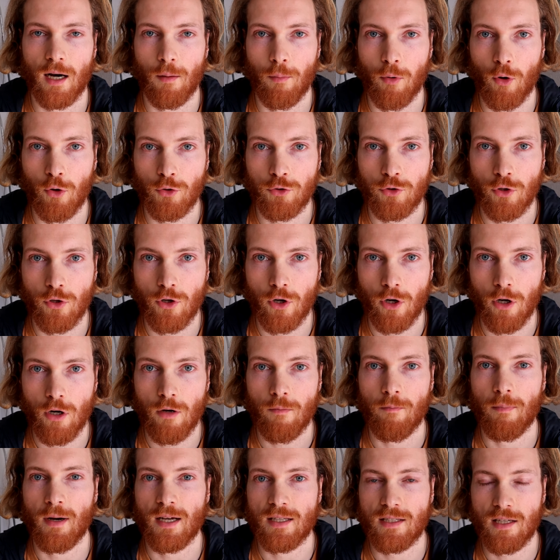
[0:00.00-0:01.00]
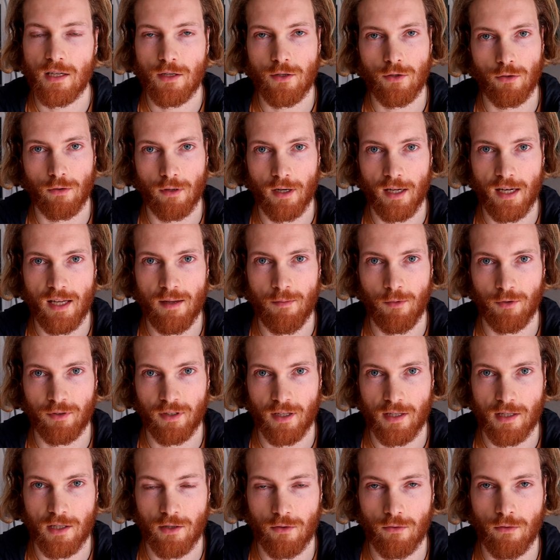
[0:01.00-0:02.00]
un protocole basé sur
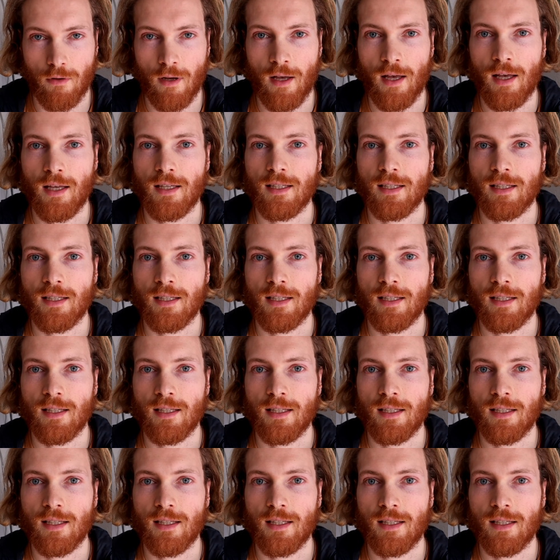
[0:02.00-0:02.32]
l'alimentation